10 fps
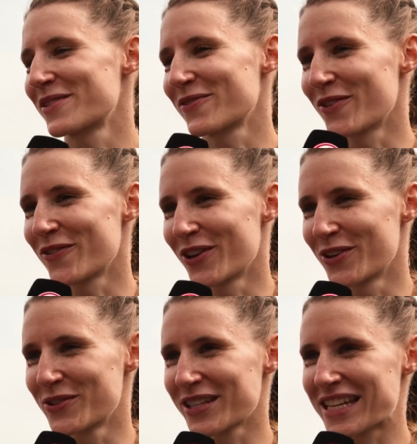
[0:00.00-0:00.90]
ist die Vorfreude
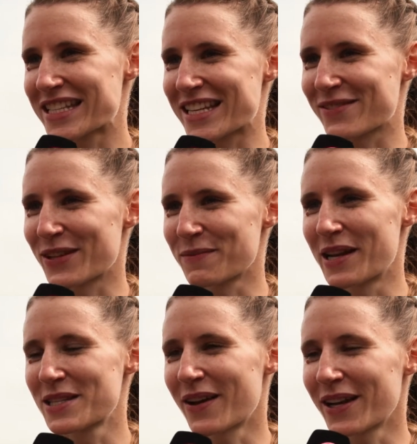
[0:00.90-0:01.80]
natürlich riesig. Es werden
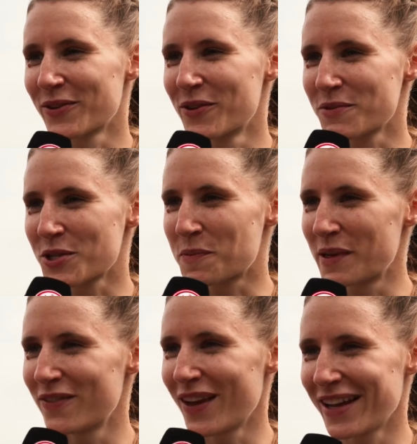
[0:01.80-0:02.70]
meine zweiten Olympischen
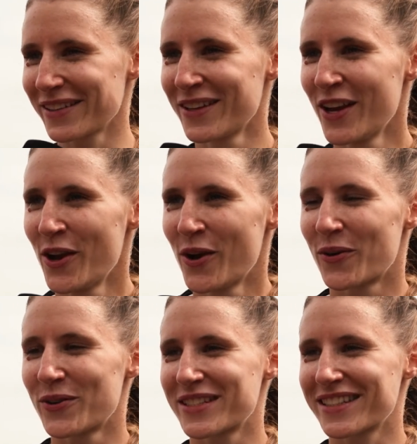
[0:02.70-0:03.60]
Spiele werden.
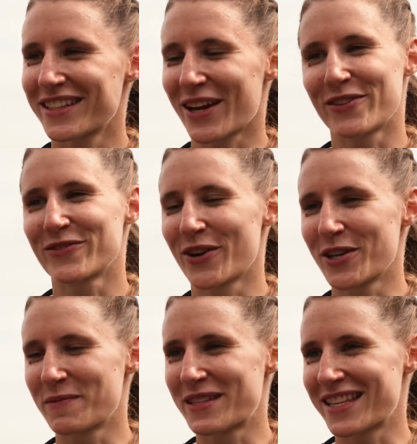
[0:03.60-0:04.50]
Und äh, darauf freue ich mich